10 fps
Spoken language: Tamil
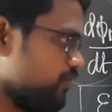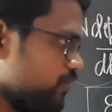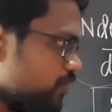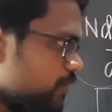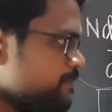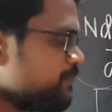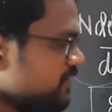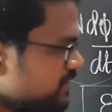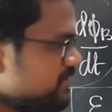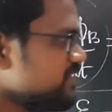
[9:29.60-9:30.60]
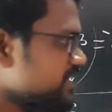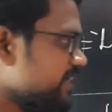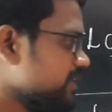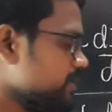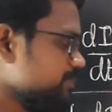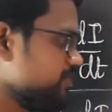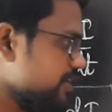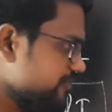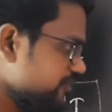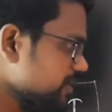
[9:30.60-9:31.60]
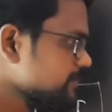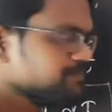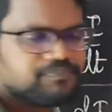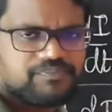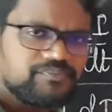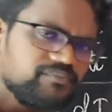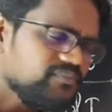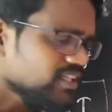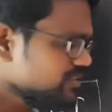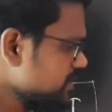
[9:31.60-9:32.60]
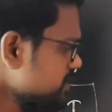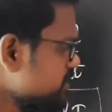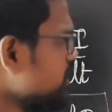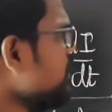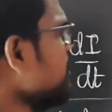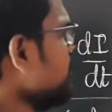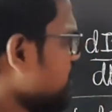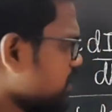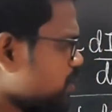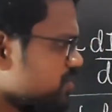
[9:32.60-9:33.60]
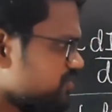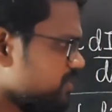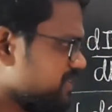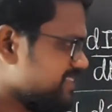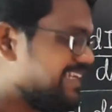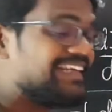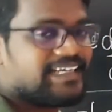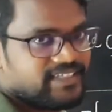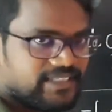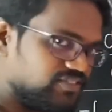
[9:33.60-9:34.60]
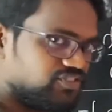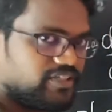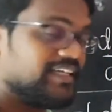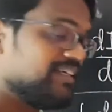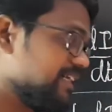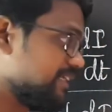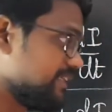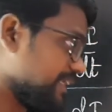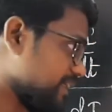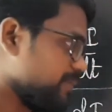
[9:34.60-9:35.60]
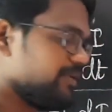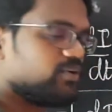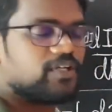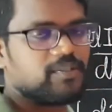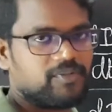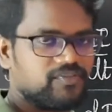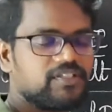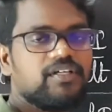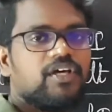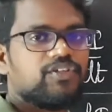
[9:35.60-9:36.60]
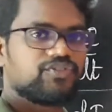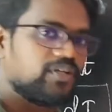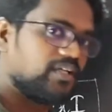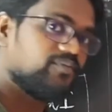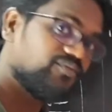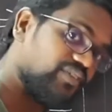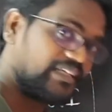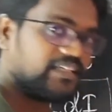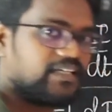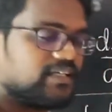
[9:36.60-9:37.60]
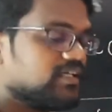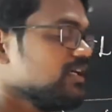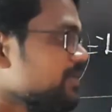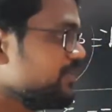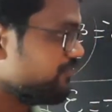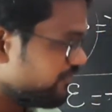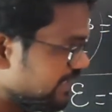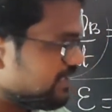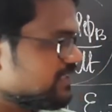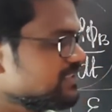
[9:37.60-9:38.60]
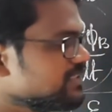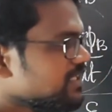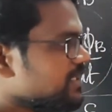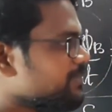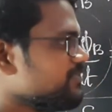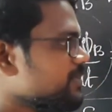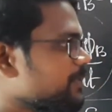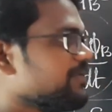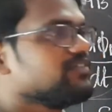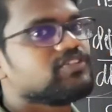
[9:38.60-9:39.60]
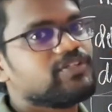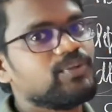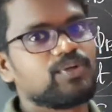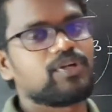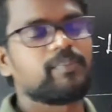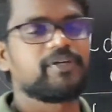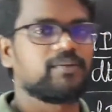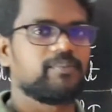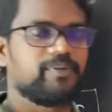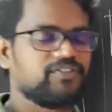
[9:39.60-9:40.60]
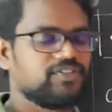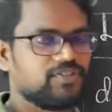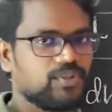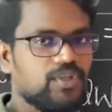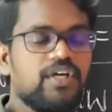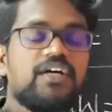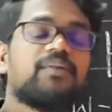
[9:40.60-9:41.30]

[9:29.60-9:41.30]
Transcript: சொல்கிறோம் திஸ் இஸ் இன் டேர்ம்ஸ் ஆஃப் திஸ் கான்செப்ட் இண்டக்டன்ஸ் இண்டக்டர் அப்படின்னு கூட நம்ம வந்து சொல்லலாம் வர்க்குடன் பட் வேர் இஸ் நம்ம வந்து ப்ரீவியஸாக இன்னொரு டாபிக் நம்ம பேசியிருந்தோம்